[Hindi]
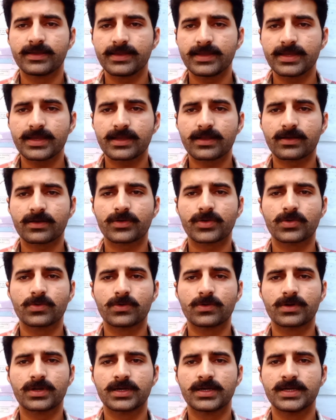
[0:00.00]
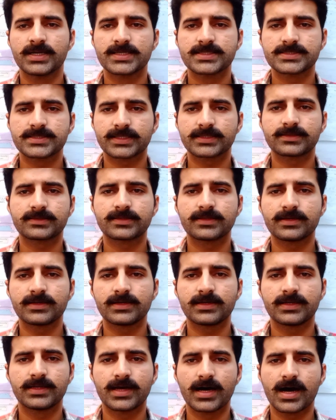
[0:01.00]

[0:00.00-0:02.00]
एक करोड़ सत्तर